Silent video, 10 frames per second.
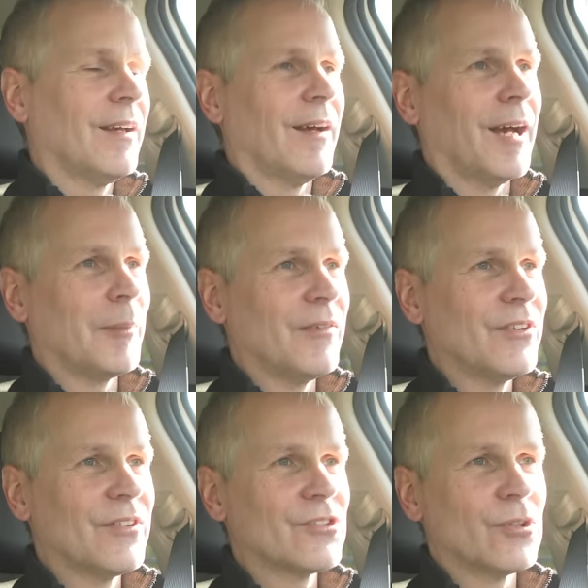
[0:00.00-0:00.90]
Aber
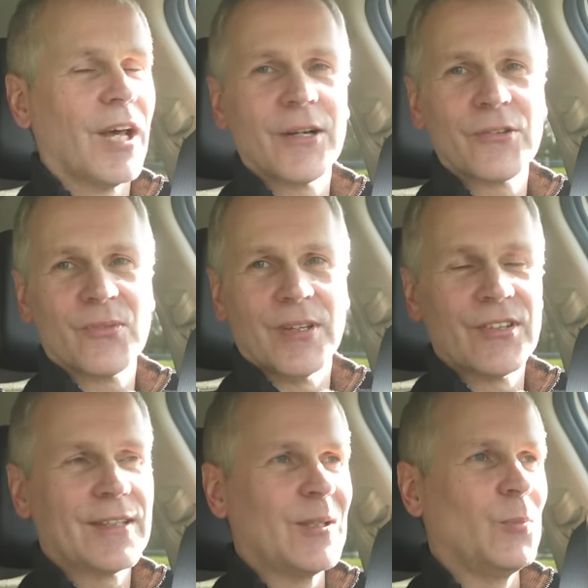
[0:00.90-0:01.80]
wir sind schon
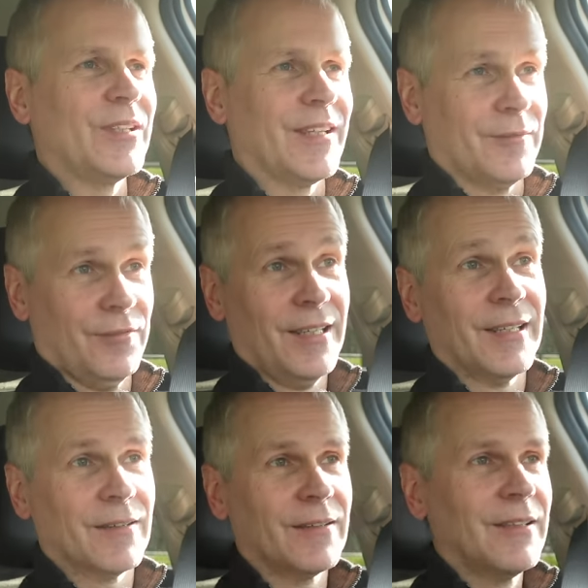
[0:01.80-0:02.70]
21 Kilometer
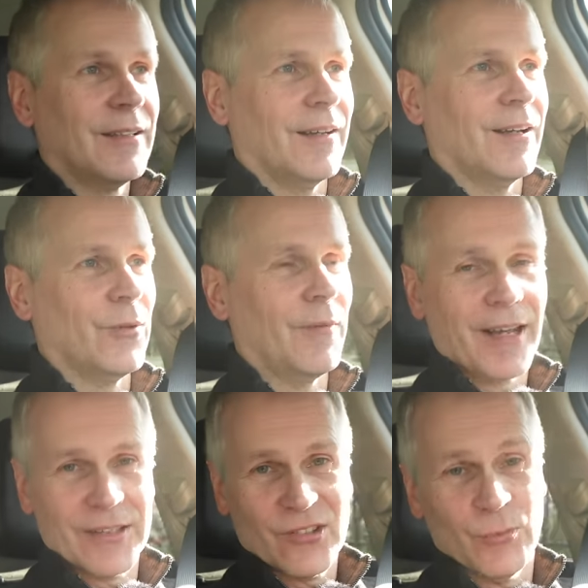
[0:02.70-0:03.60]
gefahren. Also haben wir
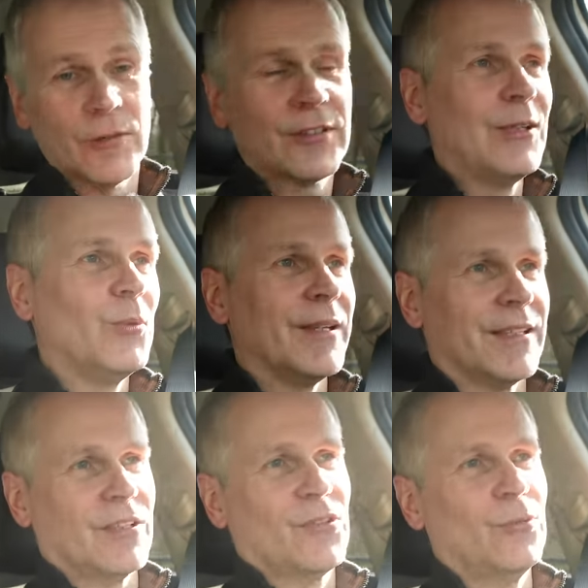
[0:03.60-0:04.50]
eigentlich 12
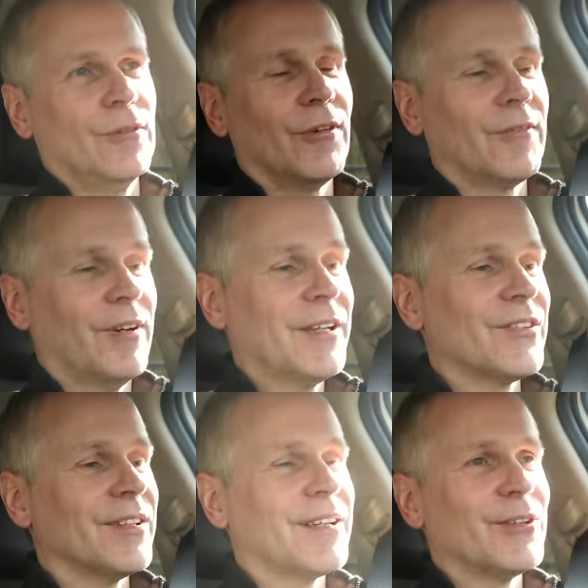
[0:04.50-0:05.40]
Kilometer dazu gewonnen.
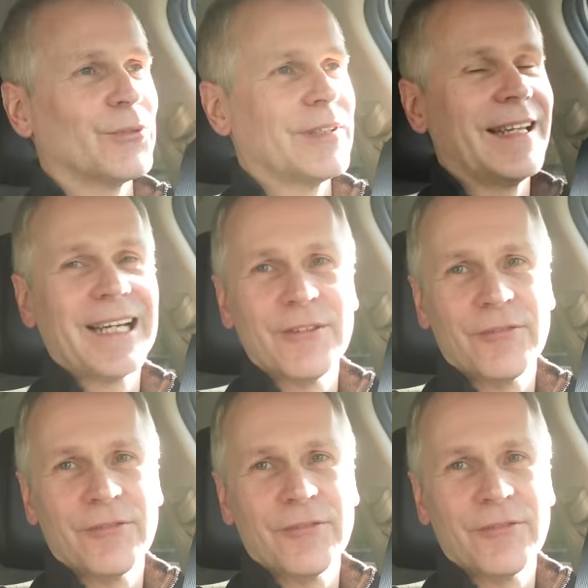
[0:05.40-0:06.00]
Wahnsinn. Also je länger wir